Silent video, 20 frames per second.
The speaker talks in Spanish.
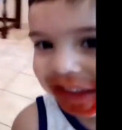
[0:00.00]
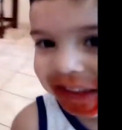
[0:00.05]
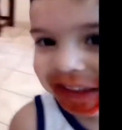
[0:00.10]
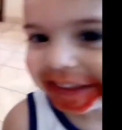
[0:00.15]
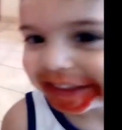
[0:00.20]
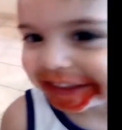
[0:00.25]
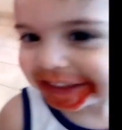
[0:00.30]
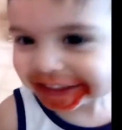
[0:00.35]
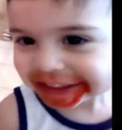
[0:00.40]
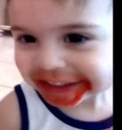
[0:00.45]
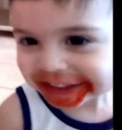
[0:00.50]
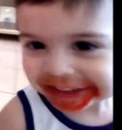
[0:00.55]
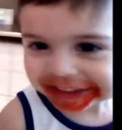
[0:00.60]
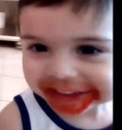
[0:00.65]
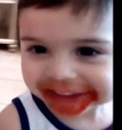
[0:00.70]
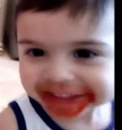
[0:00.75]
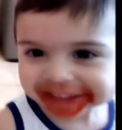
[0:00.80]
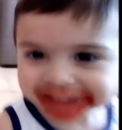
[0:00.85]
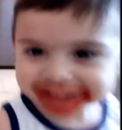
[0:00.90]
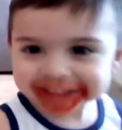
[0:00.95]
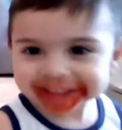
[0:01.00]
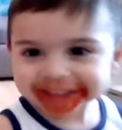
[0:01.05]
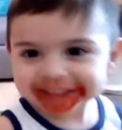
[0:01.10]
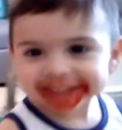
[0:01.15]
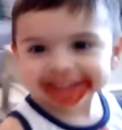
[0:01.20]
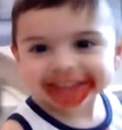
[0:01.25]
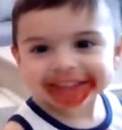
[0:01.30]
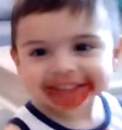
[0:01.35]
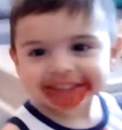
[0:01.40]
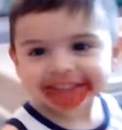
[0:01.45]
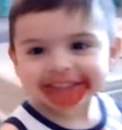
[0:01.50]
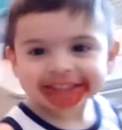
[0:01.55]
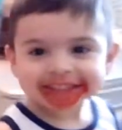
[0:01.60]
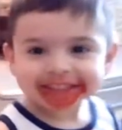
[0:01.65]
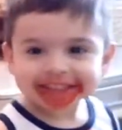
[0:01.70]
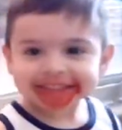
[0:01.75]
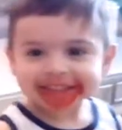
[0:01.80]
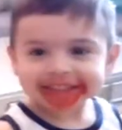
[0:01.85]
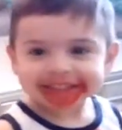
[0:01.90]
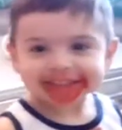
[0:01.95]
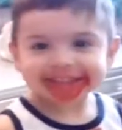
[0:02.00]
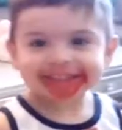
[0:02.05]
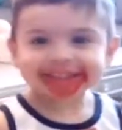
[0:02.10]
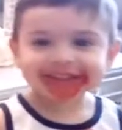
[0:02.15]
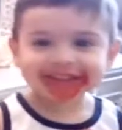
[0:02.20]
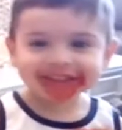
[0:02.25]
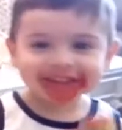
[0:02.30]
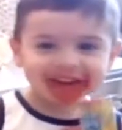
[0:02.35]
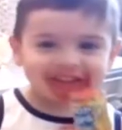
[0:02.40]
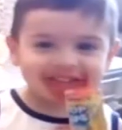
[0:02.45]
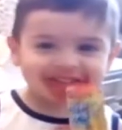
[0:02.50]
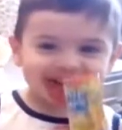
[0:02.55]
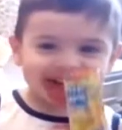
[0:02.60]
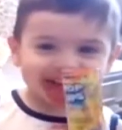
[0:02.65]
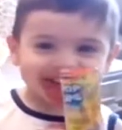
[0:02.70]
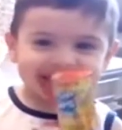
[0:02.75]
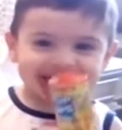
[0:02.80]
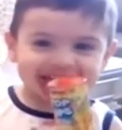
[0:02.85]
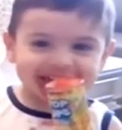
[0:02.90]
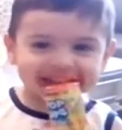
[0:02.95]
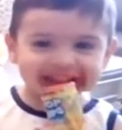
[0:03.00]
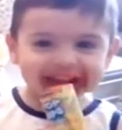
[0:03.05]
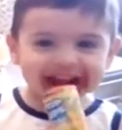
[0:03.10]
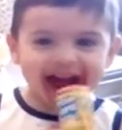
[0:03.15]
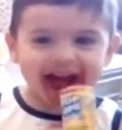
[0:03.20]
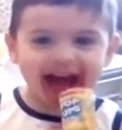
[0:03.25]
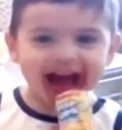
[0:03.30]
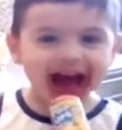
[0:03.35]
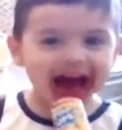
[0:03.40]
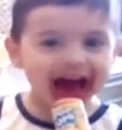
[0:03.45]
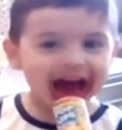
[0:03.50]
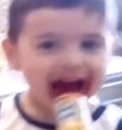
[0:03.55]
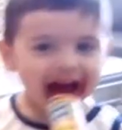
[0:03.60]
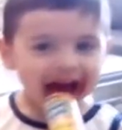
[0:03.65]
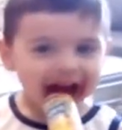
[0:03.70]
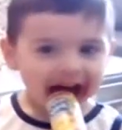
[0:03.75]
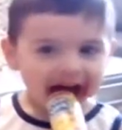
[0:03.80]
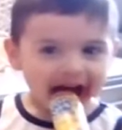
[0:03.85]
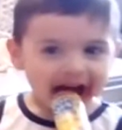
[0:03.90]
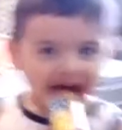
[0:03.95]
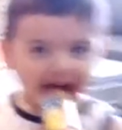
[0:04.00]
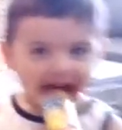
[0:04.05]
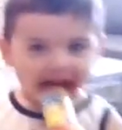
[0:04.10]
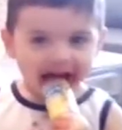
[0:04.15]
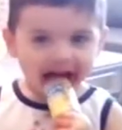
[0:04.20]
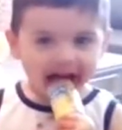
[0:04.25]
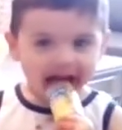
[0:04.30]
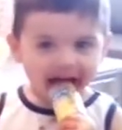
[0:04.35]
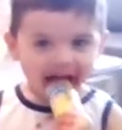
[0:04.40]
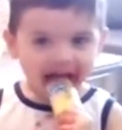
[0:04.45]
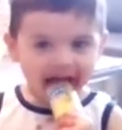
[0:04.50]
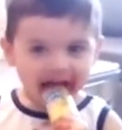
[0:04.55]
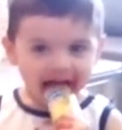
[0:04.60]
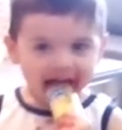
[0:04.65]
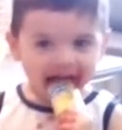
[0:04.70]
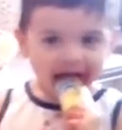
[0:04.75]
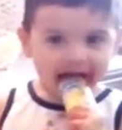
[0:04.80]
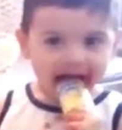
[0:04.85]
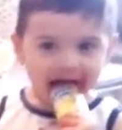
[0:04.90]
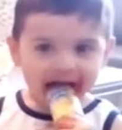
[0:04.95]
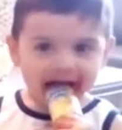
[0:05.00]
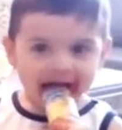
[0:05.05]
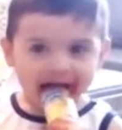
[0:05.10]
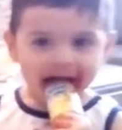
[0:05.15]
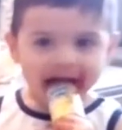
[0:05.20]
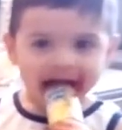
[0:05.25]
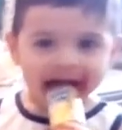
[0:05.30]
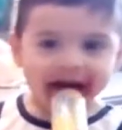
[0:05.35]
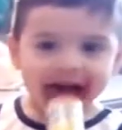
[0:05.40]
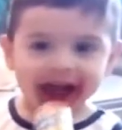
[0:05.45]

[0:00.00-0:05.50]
quiso una paleta y así anda. Dios mío, una paleta, ¿qué te pasó?